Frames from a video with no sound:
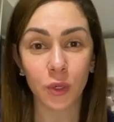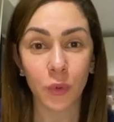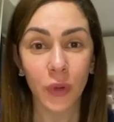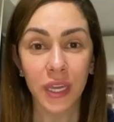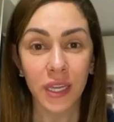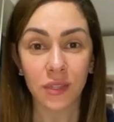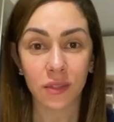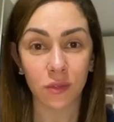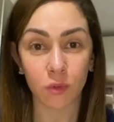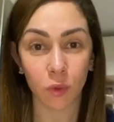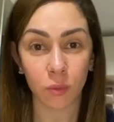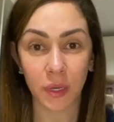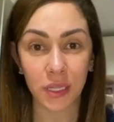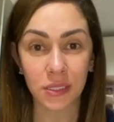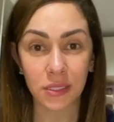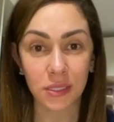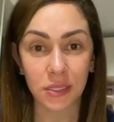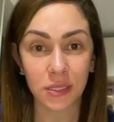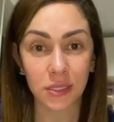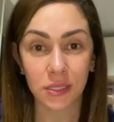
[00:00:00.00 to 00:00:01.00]
ويت
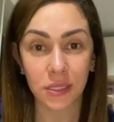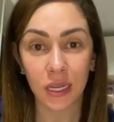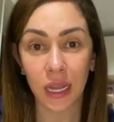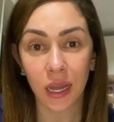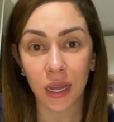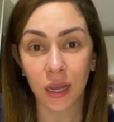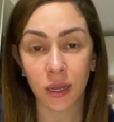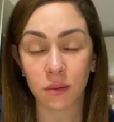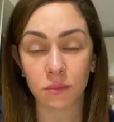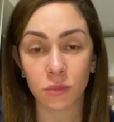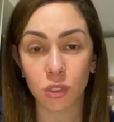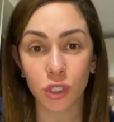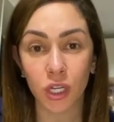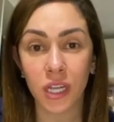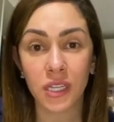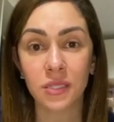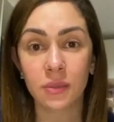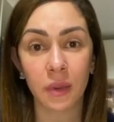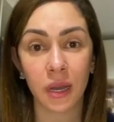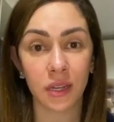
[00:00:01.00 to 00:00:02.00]
وبس لا مش
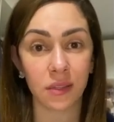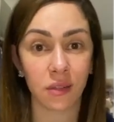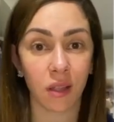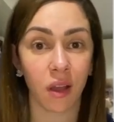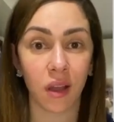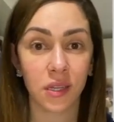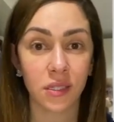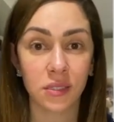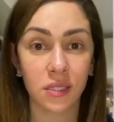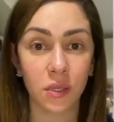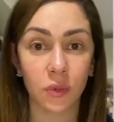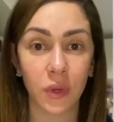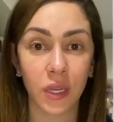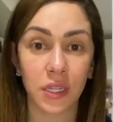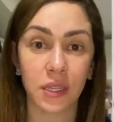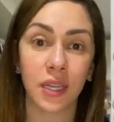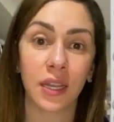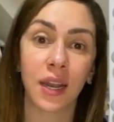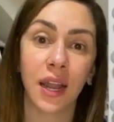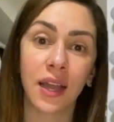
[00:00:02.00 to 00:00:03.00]
لازم حتى ايديال
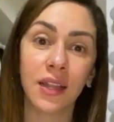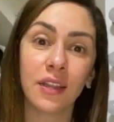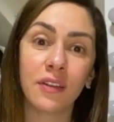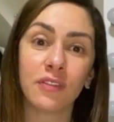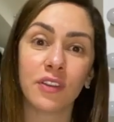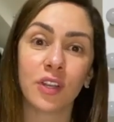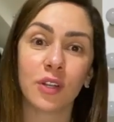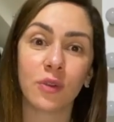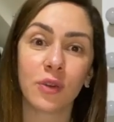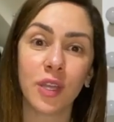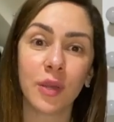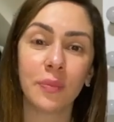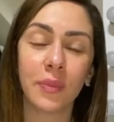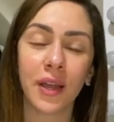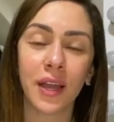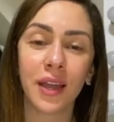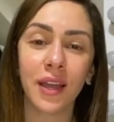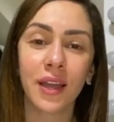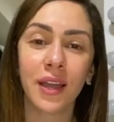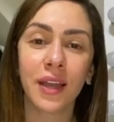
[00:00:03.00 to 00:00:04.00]
ويت الهدف انه
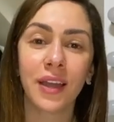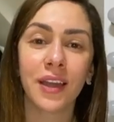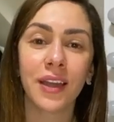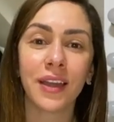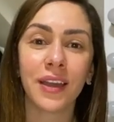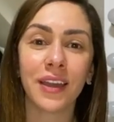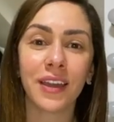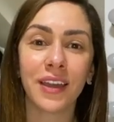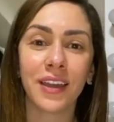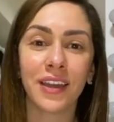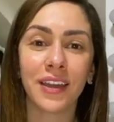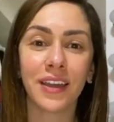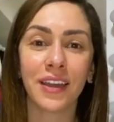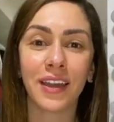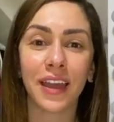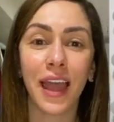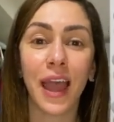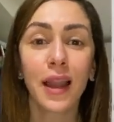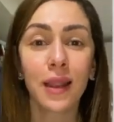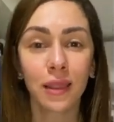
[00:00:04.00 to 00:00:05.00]
يبقى
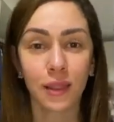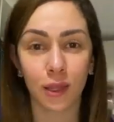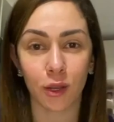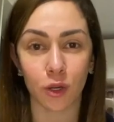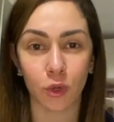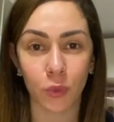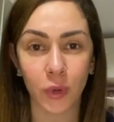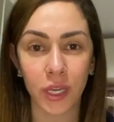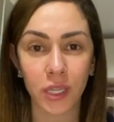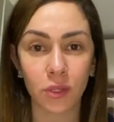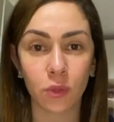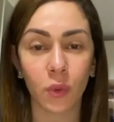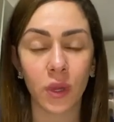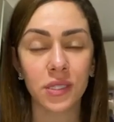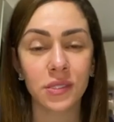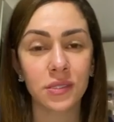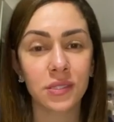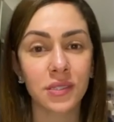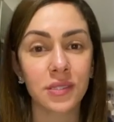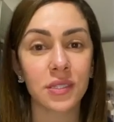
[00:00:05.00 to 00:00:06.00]
هيلثير آه، ويت
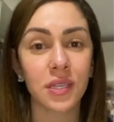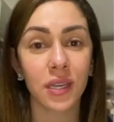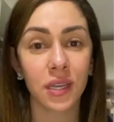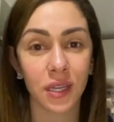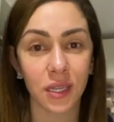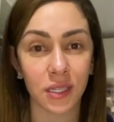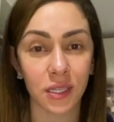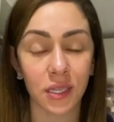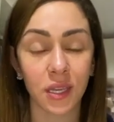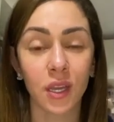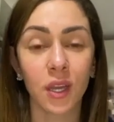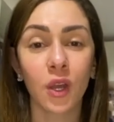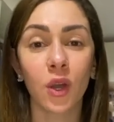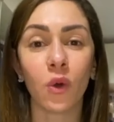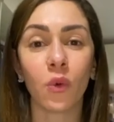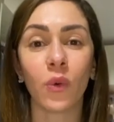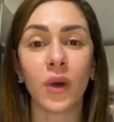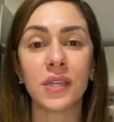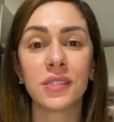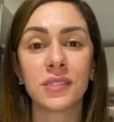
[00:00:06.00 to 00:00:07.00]
وزن صحي
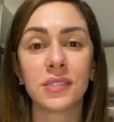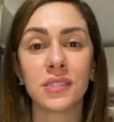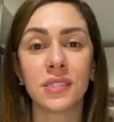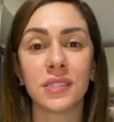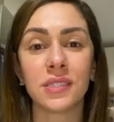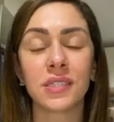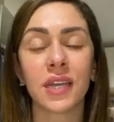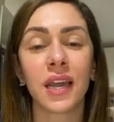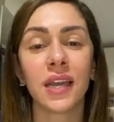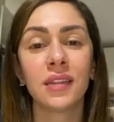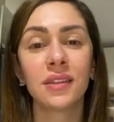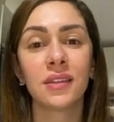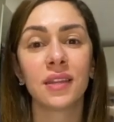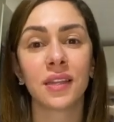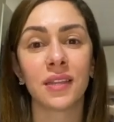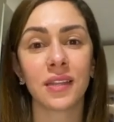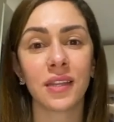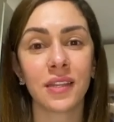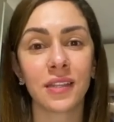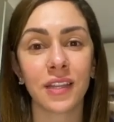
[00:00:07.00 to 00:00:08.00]
وزن يساعدنا
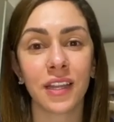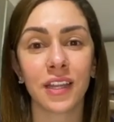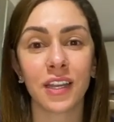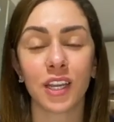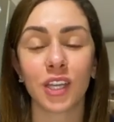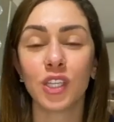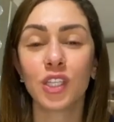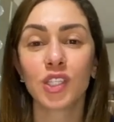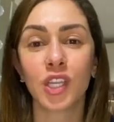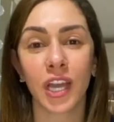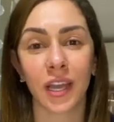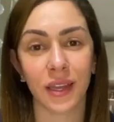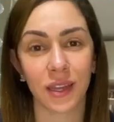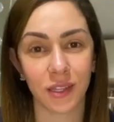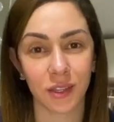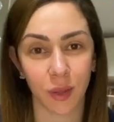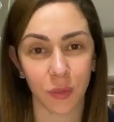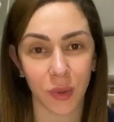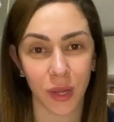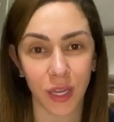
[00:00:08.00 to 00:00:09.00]
ان احنا نعيش حياه
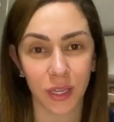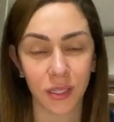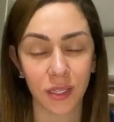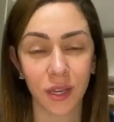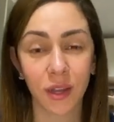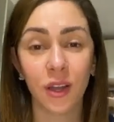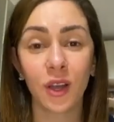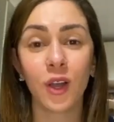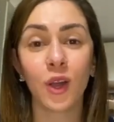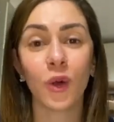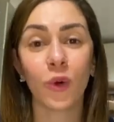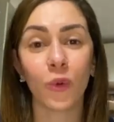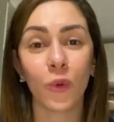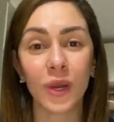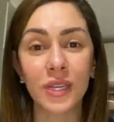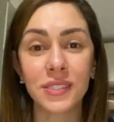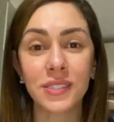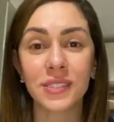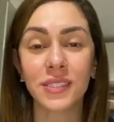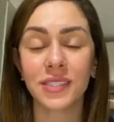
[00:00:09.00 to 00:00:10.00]
طبيعيه
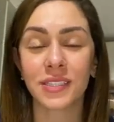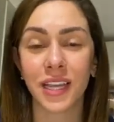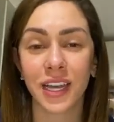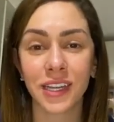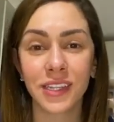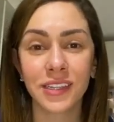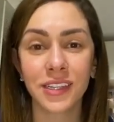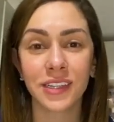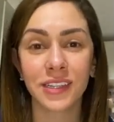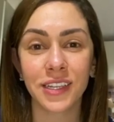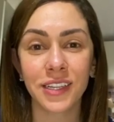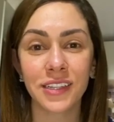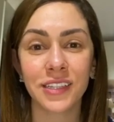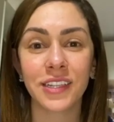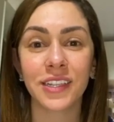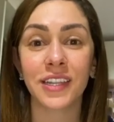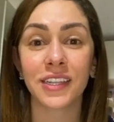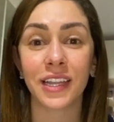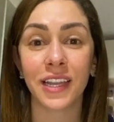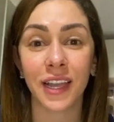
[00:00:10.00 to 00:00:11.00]
وزن يساعدنا ان احنا
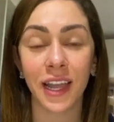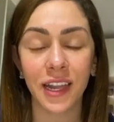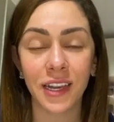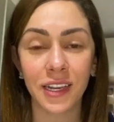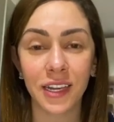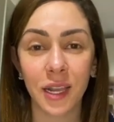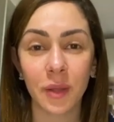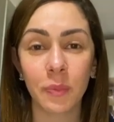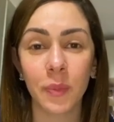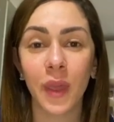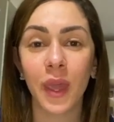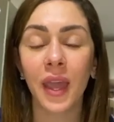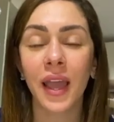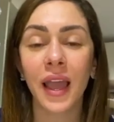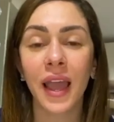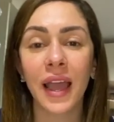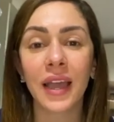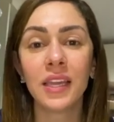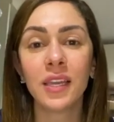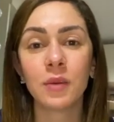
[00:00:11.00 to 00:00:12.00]
نتجنب
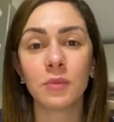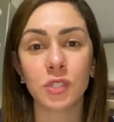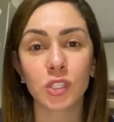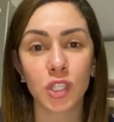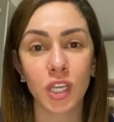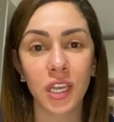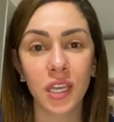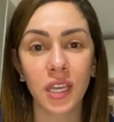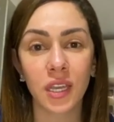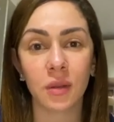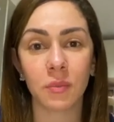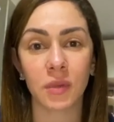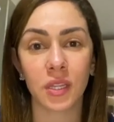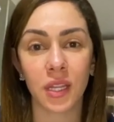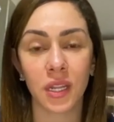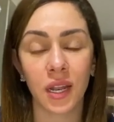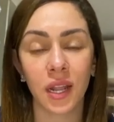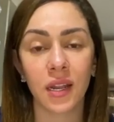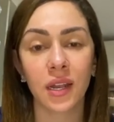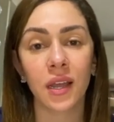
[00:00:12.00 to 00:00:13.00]
اي مشاكل من
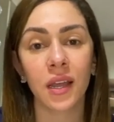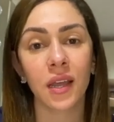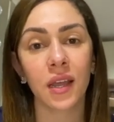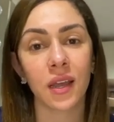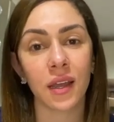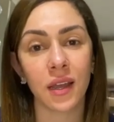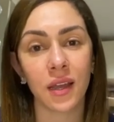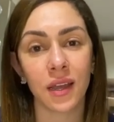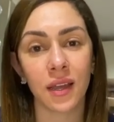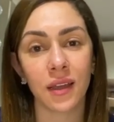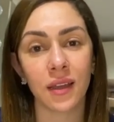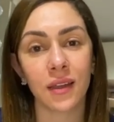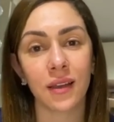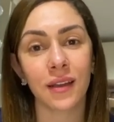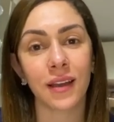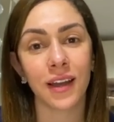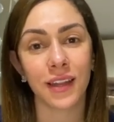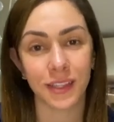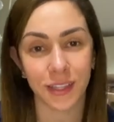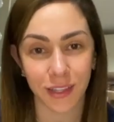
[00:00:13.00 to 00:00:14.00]
اللي انا
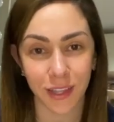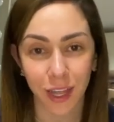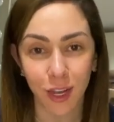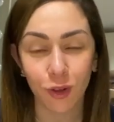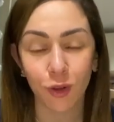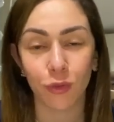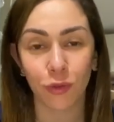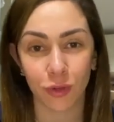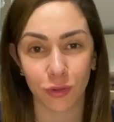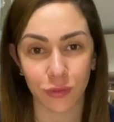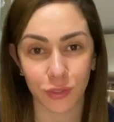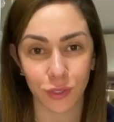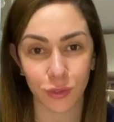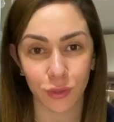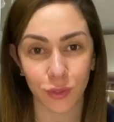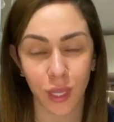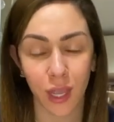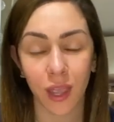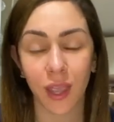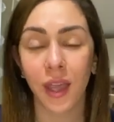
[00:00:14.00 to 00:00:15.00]
هعددها لكم في الفيديو
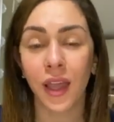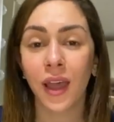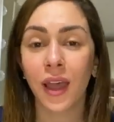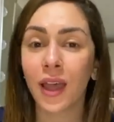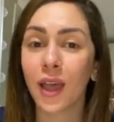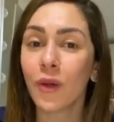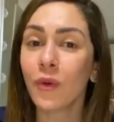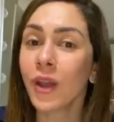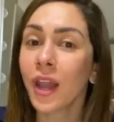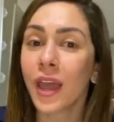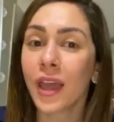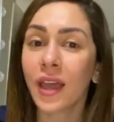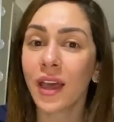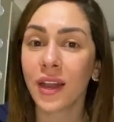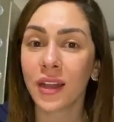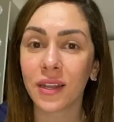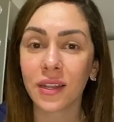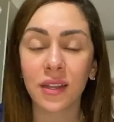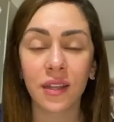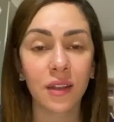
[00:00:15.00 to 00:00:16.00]
ده اول حاجه
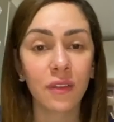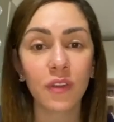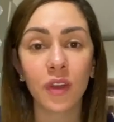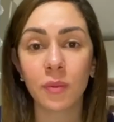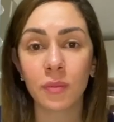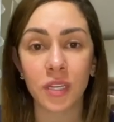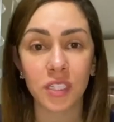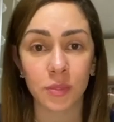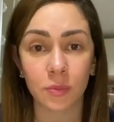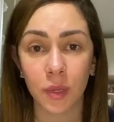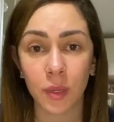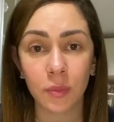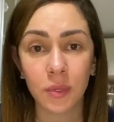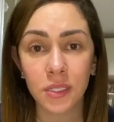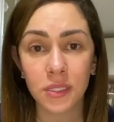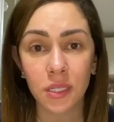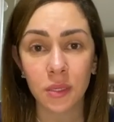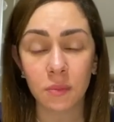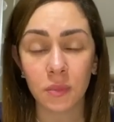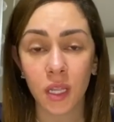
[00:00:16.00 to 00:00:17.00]
خلينا نفهم اسباب
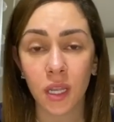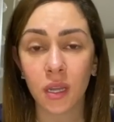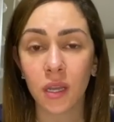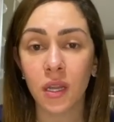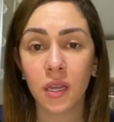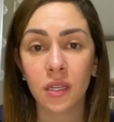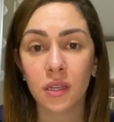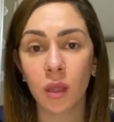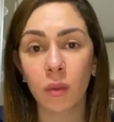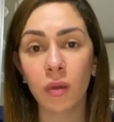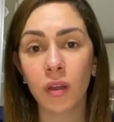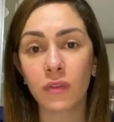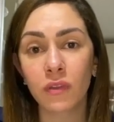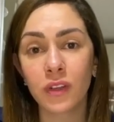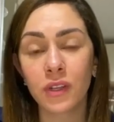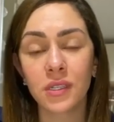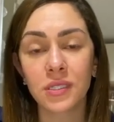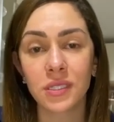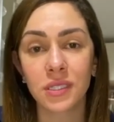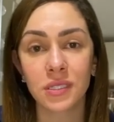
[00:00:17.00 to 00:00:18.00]
السمنه طبعا في
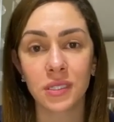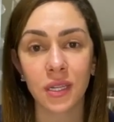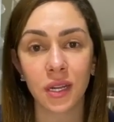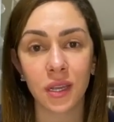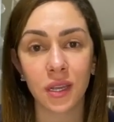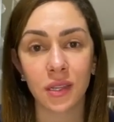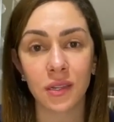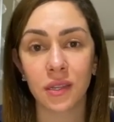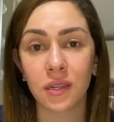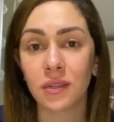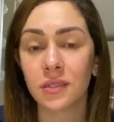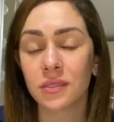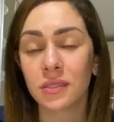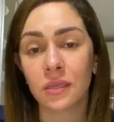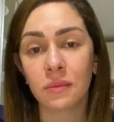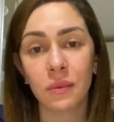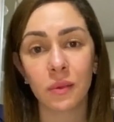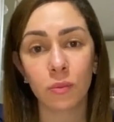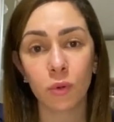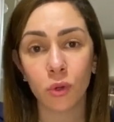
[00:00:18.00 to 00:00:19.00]
ناس كتيره جدا
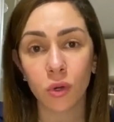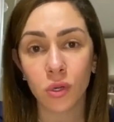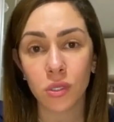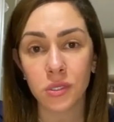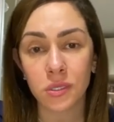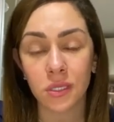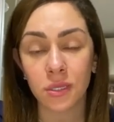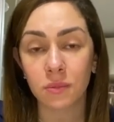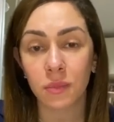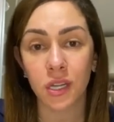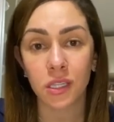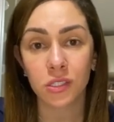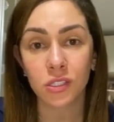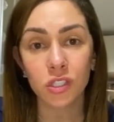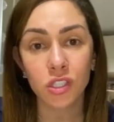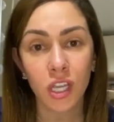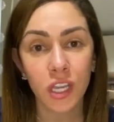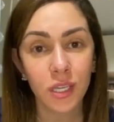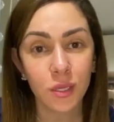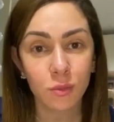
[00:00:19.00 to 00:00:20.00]
السبب وراثي ما
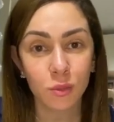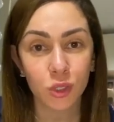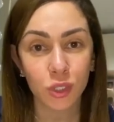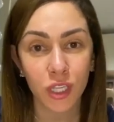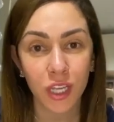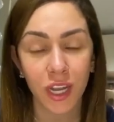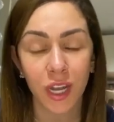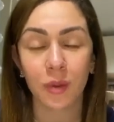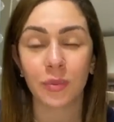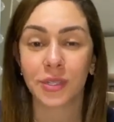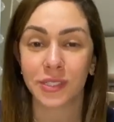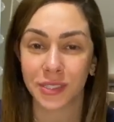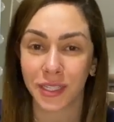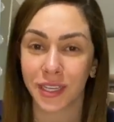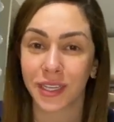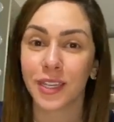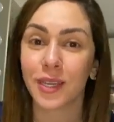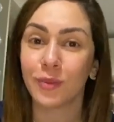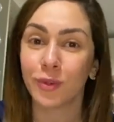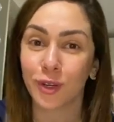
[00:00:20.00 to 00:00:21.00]
عنديش اي مشكله بس
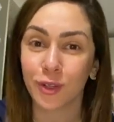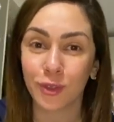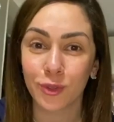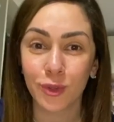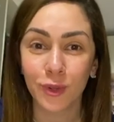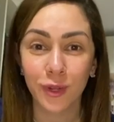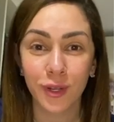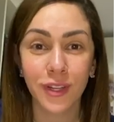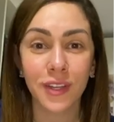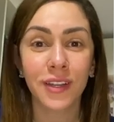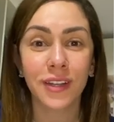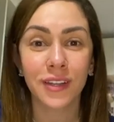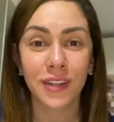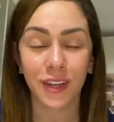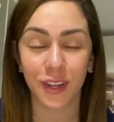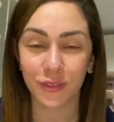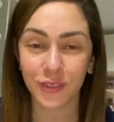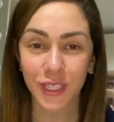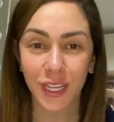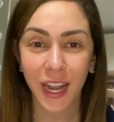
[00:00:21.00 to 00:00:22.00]
هي برضو
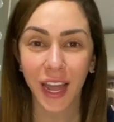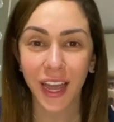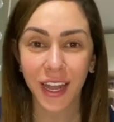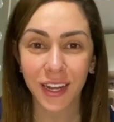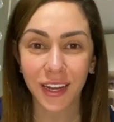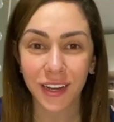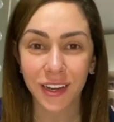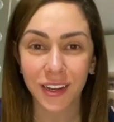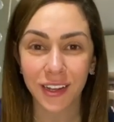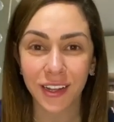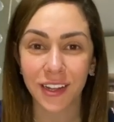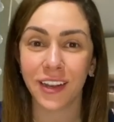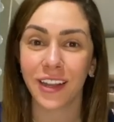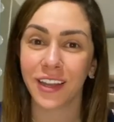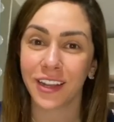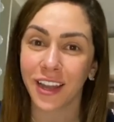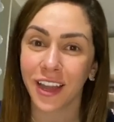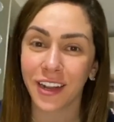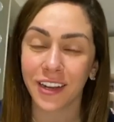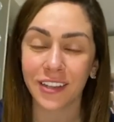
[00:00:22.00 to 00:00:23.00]
نفس الحل اللي
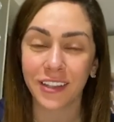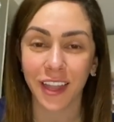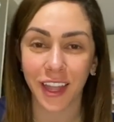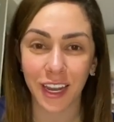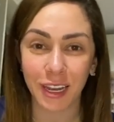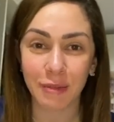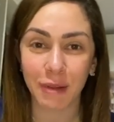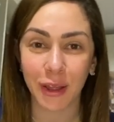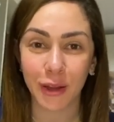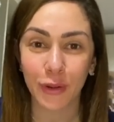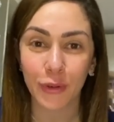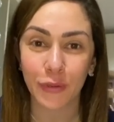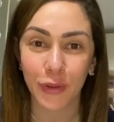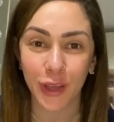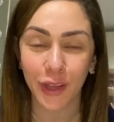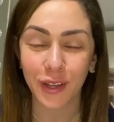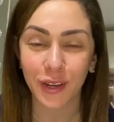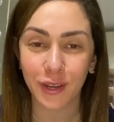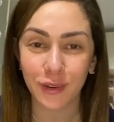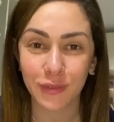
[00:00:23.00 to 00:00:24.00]
احنا هنتكلم عنه في
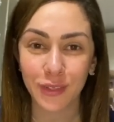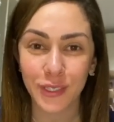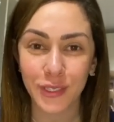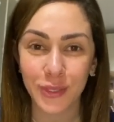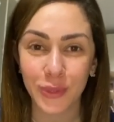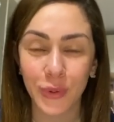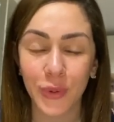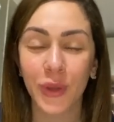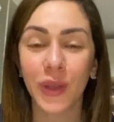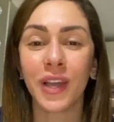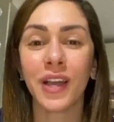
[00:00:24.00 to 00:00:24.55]
اخر الفيديو